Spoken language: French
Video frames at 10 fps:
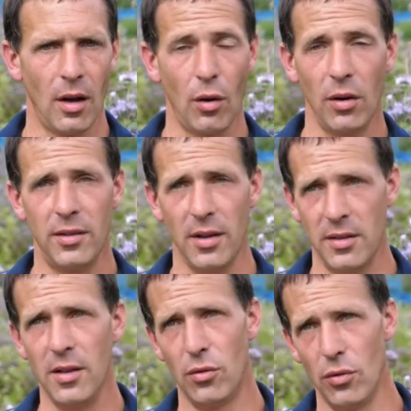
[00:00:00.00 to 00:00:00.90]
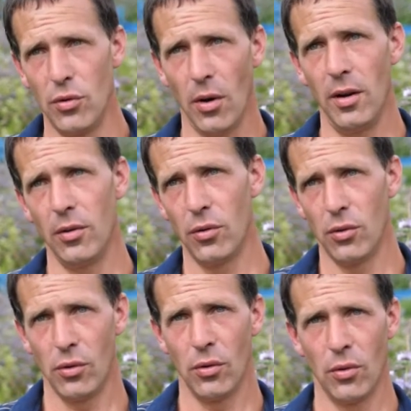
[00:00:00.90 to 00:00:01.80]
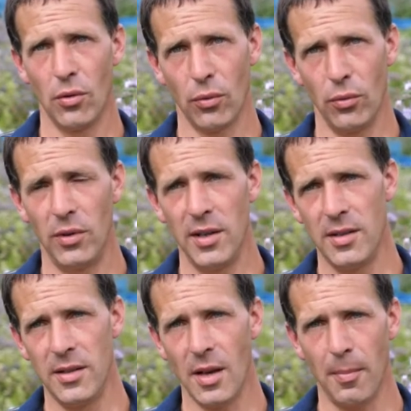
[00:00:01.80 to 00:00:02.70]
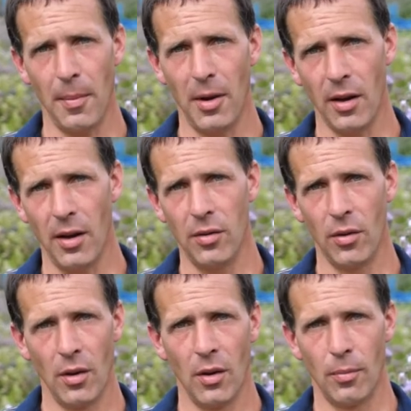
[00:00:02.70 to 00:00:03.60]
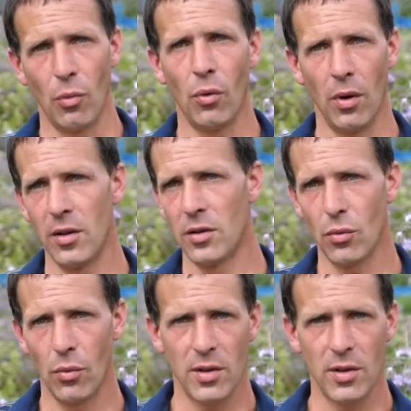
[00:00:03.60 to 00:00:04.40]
Alors les techniques culturales qu'on utilise ici à Permagraine, bon, elles sont